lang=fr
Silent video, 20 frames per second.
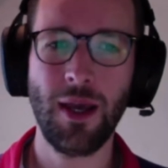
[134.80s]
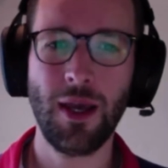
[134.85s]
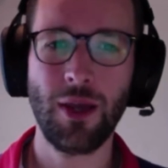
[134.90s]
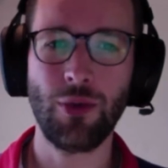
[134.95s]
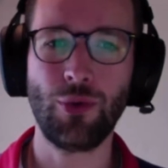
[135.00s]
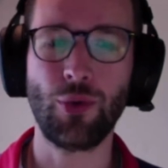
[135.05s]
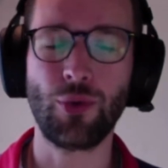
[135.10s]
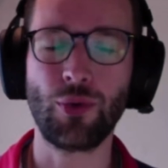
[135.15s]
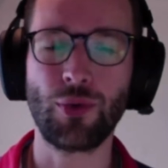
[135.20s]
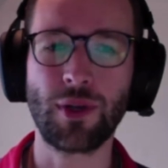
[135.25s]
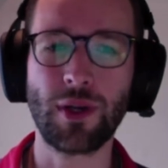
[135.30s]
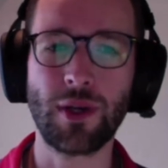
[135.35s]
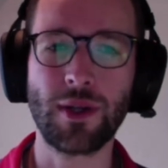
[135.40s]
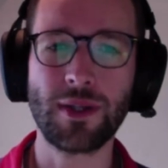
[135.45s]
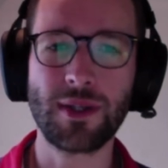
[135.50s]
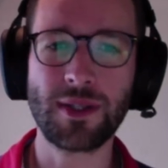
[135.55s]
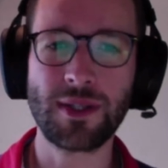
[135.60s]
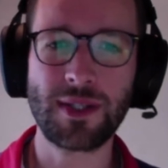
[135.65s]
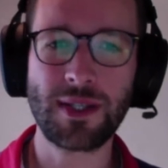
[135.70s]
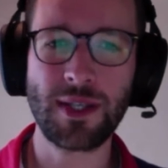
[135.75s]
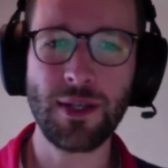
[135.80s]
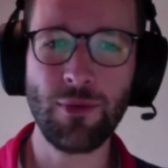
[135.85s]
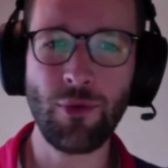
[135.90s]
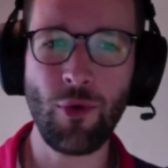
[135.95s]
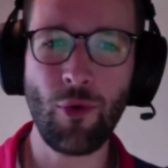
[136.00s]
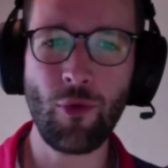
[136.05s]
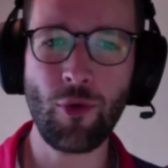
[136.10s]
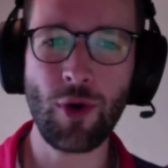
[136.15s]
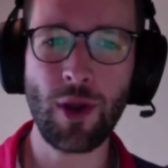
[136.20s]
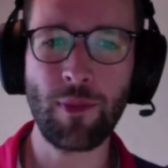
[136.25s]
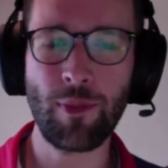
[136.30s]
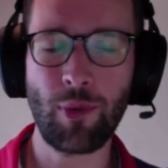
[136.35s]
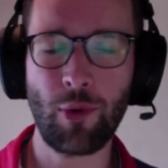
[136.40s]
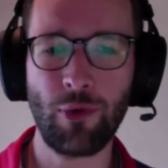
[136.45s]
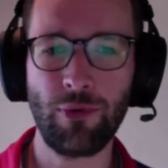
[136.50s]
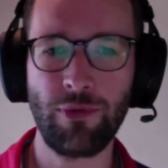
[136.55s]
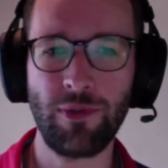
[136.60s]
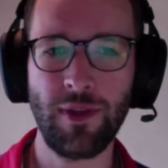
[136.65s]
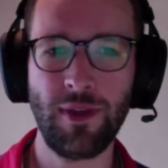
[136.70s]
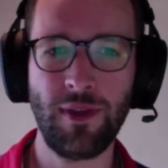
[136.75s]
Donc, si vous voulez
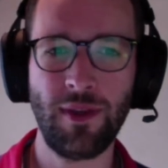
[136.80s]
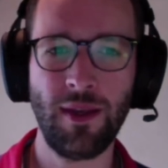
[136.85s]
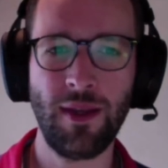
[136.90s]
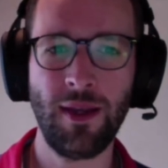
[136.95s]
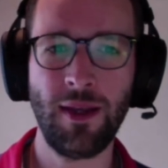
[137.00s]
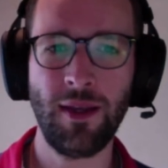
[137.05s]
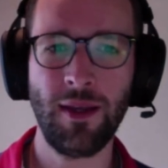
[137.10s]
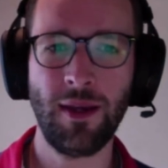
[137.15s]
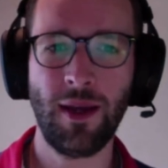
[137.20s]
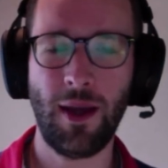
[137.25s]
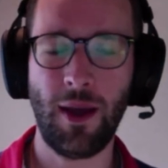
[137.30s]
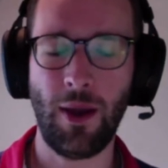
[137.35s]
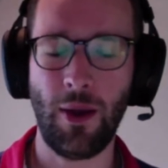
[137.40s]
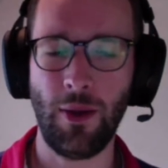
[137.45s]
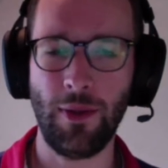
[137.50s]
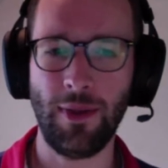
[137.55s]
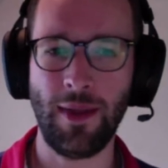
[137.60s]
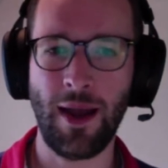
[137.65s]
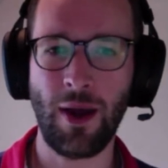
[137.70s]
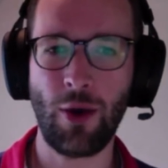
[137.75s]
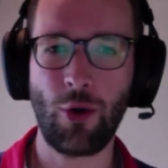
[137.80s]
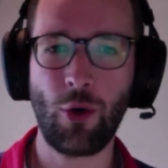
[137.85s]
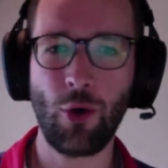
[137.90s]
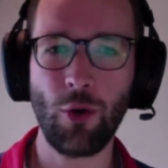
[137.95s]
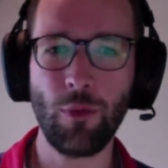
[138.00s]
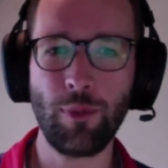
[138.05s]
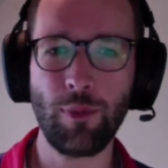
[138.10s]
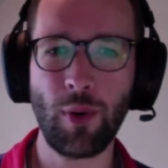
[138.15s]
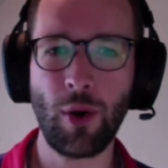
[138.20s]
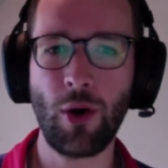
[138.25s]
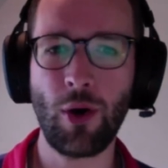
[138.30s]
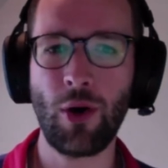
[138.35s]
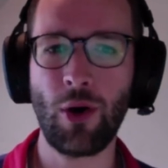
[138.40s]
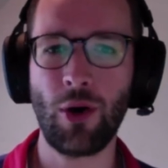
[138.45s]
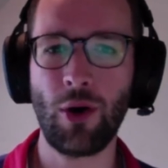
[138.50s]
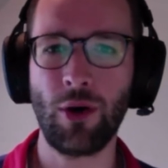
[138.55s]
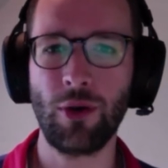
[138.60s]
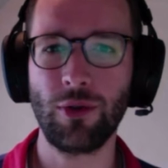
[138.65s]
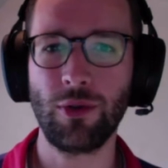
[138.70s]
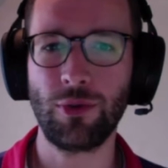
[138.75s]
profiter euh, d'un
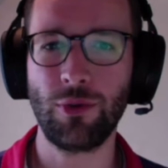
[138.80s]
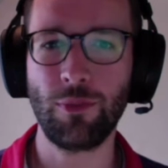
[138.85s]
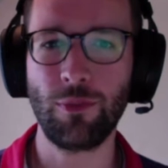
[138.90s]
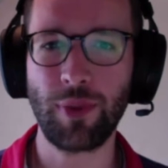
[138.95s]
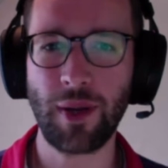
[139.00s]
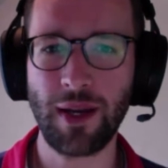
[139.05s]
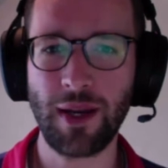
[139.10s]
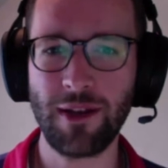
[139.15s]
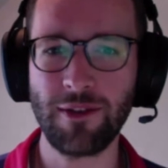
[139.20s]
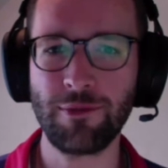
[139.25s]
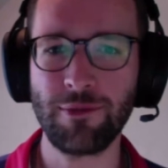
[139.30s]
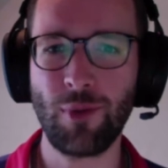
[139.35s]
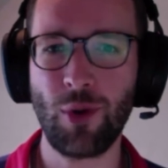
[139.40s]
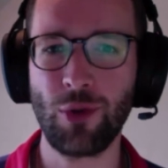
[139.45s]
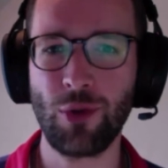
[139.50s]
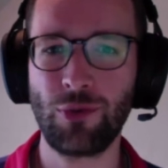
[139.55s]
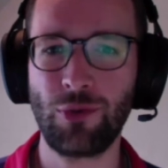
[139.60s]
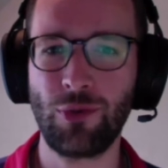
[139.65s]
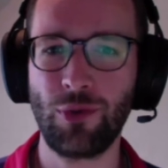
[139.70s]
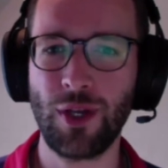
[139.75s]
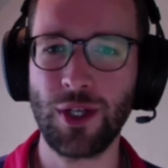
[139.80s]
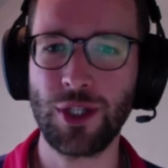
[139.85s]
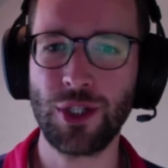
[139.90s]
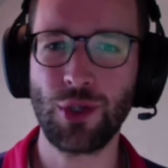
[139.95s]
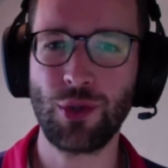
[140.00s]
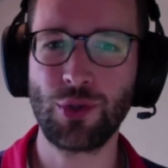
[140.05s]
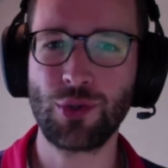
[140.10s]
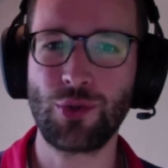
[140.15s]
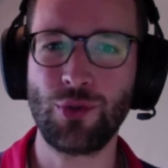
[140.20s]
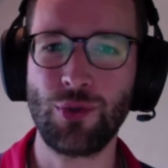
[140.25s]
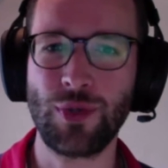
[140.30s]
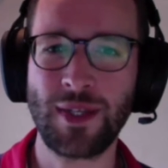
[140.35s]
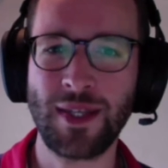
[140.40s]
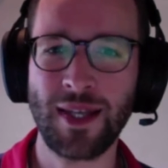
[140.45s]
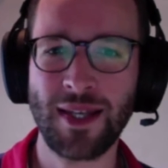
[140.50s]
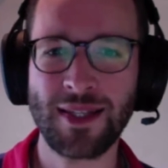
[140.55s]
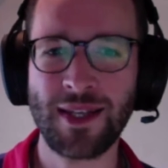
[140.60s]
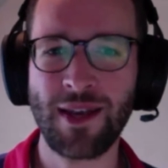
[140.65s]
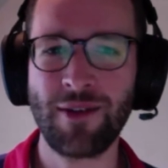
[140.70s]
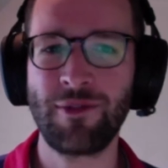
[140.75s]
report de prélèvement sur l'échéance du
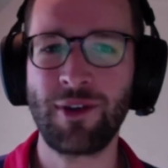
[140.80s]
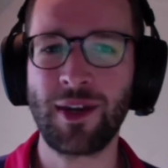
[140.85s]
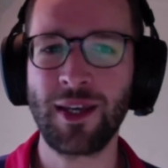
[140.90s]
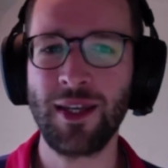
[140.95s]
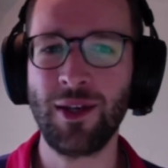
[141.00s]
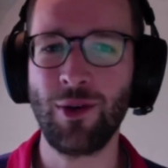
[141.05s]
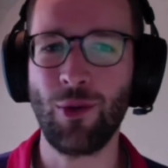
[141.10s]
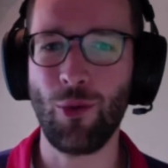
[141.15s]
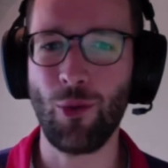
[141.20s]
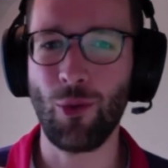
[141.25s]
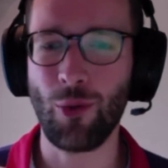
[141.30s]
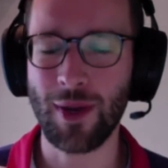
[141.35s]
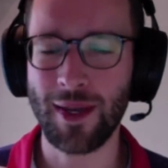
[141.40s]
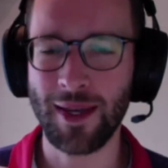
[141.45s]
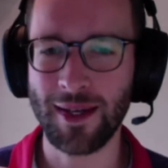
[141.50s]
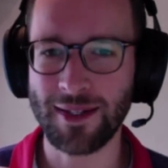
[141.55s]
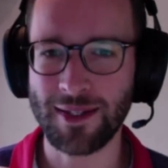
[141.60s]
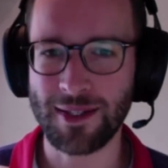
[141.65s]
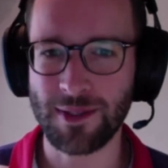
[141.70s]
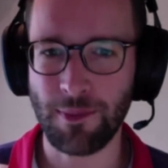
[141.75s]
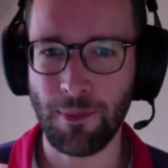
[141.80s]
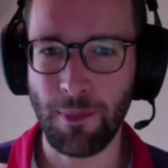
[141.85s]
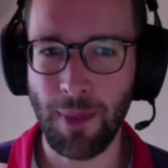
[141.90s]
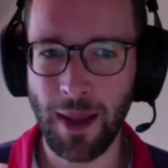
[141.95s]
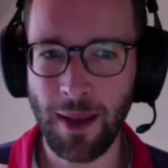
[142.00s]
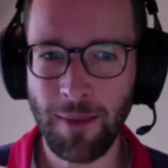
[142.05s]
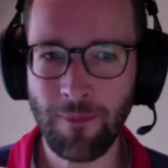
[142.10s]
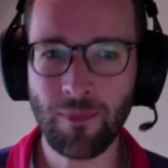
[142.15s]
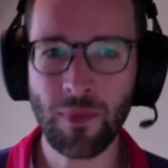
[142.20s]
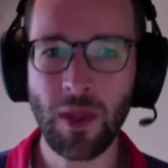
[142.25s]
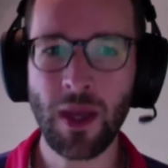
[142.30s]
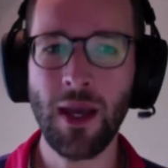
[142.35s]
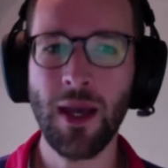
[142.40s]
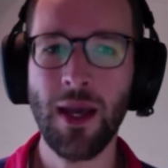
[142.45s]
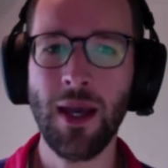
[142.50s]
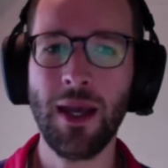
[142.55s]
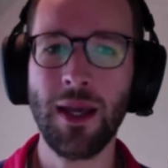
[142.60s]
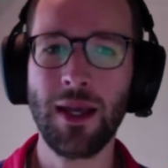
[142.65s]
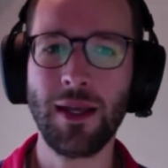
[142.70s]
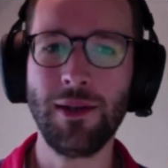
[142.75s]
15 avril au 15 mai,
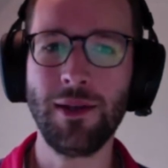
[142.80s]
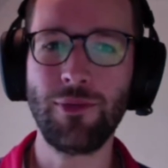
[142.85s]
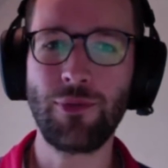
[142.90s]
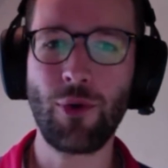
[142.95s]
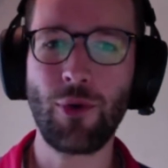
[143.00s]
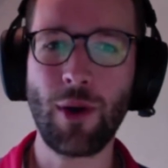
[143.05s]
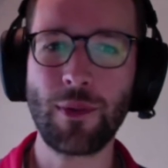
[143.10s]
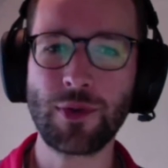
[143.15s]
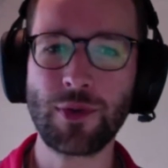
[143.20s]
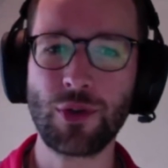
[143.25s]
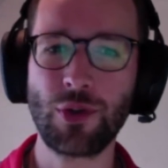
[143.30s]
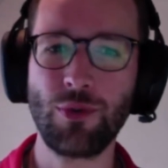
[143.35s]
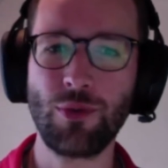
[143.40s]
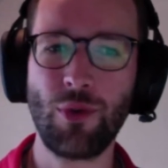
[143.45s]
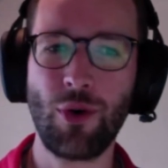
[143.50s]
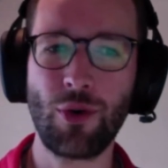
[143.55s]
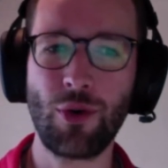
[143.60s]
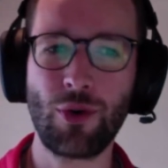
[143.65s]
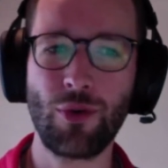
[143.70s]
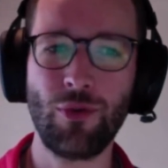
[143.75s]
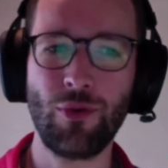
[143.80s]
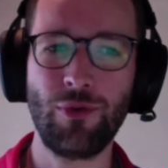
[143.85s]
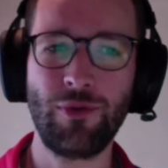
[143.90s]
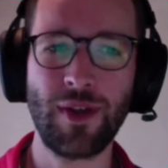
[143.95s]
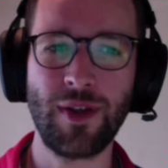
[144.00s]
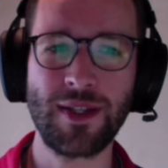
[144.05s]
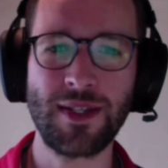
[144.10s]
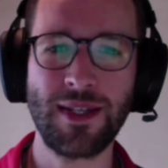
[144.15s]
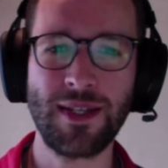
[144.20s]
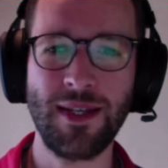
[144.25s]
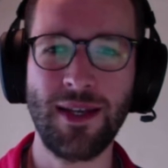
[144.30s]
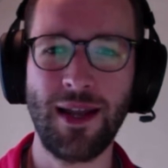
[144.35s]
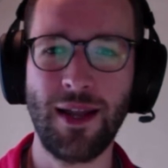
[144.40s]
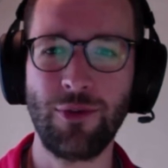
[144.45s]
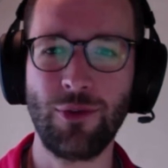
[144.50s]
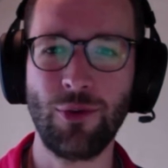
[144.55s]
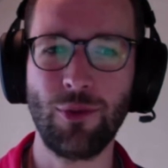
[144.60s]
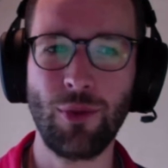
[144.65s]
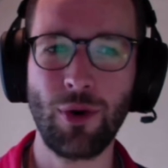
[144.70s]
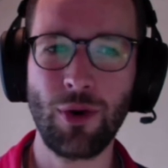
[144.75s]
il faut absolument que vous fassiez la
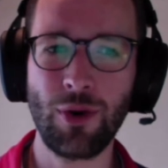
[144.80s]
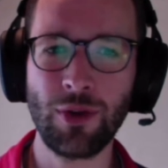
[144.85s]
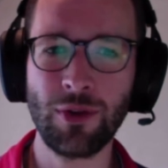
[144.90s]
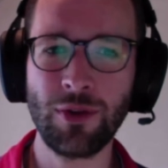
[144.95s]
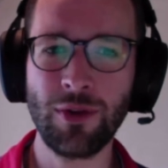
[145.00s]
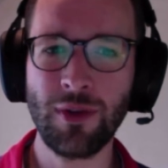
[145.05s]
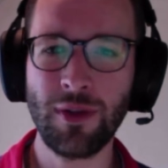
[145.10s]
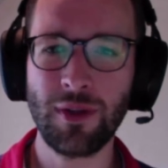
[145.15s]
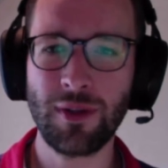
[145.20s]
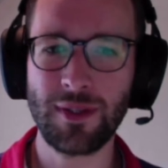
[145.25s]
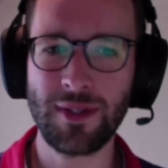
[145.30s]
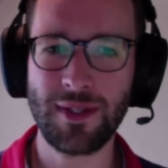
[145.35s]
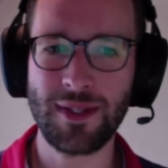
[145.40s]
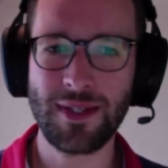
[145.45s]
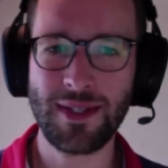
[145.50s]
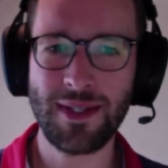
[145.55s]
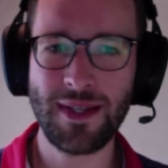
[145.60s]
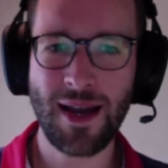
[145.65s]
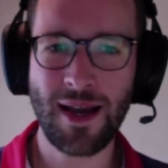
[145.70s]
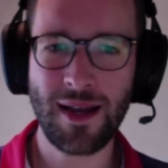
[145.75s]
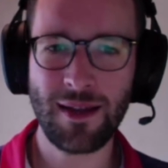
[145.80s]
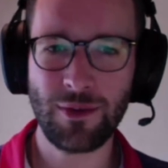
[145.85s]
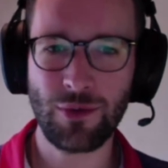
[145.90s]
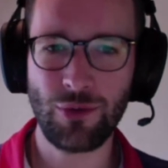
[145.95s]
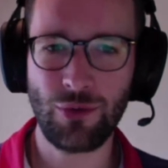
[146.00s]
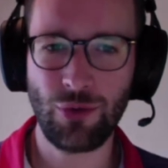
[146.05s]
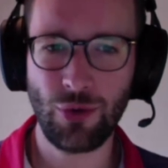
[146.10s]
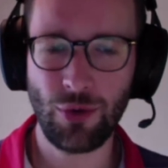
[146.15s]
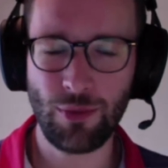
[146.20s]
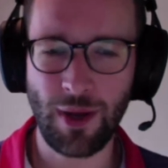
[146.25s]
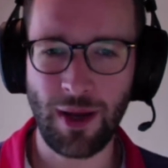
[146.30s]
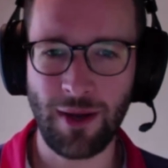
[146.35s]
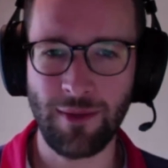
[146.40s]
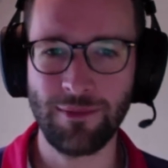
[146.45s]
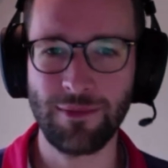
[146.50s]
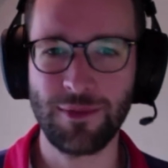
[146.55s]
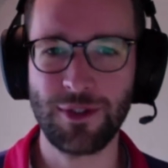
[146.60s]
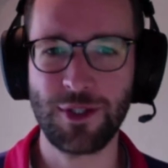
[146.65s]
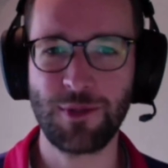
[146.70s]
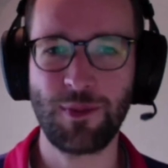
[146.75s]
demande d'ici à demain.
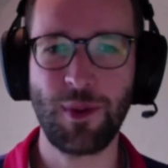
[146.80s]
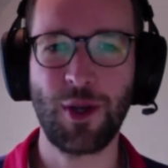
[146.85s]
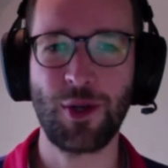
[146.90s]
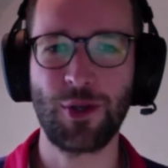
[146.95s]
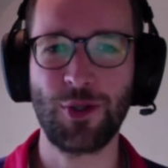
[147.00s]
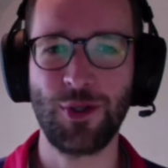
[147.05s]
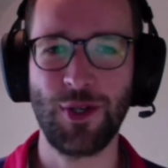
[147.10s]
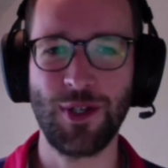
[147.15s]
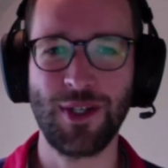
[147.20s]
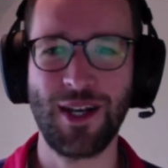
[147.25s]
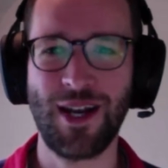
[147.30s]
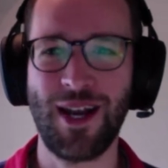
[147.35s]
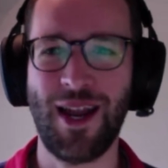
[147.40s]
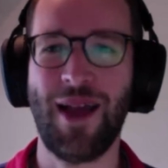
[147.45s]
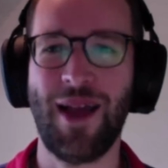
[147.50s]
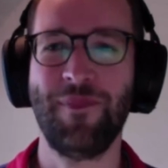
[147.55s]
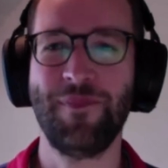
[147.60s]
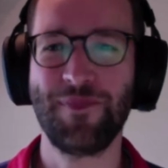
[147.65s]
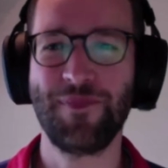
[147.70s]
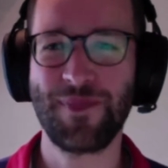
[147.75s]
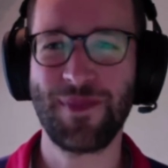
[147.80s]
J'espère que je suis assez clair.